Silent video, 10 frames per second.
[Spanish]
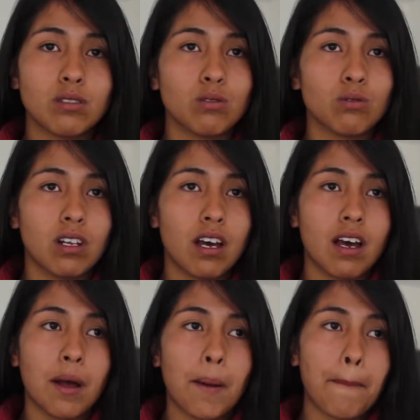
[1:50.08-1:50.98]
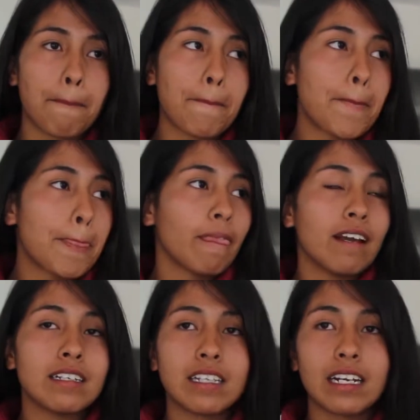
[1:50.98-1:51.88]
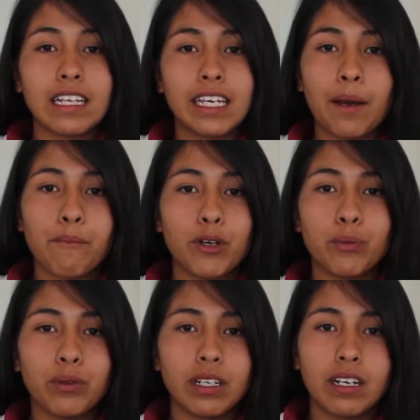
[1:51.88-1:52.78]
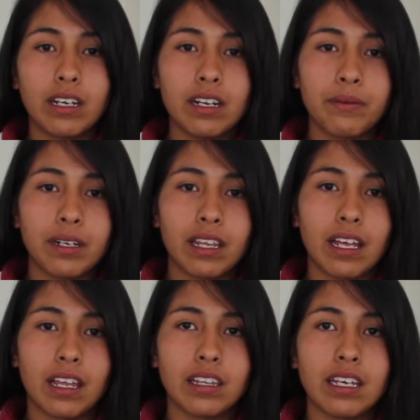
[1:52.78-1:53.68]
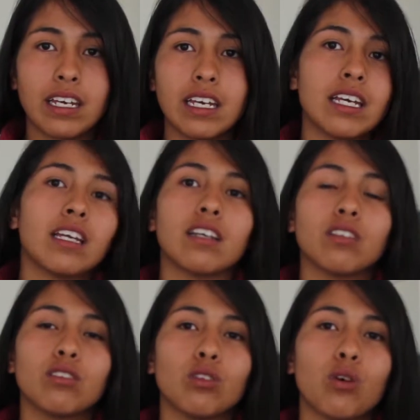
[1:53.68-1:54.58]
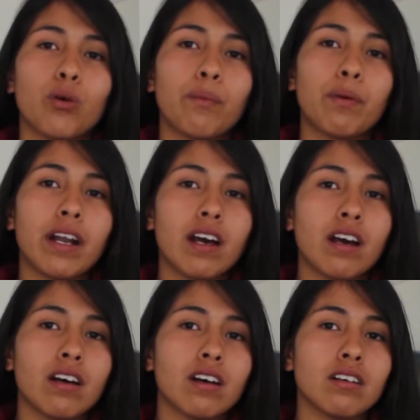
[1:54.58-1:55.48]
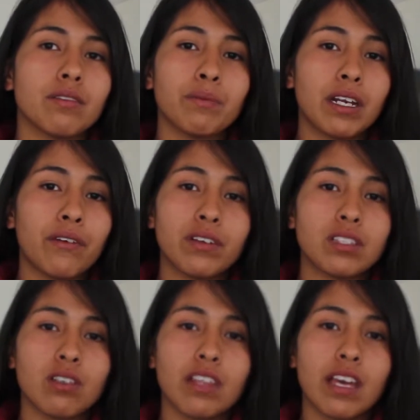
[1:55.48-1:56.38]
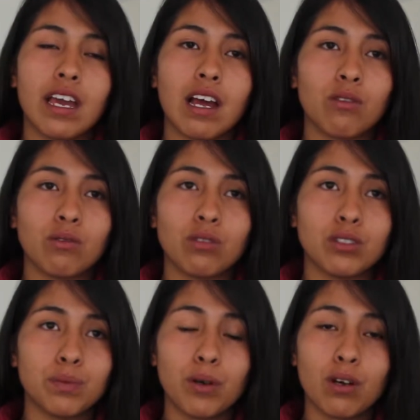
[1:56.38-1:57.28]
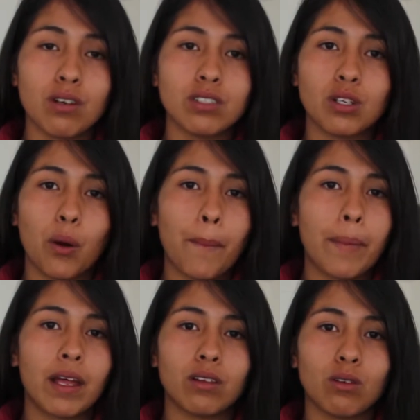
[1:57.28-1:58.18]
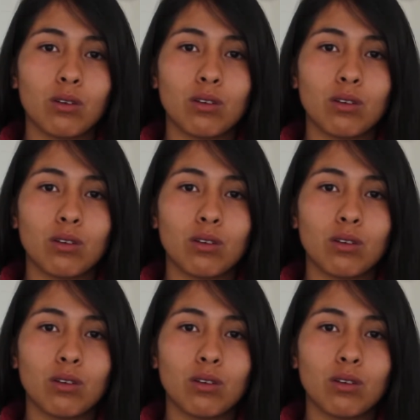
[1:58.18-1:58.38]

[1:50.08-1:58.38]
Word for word: una estrategia muy buena, la verdad, eh, no para beneficio de algunos pocos, sino para todos los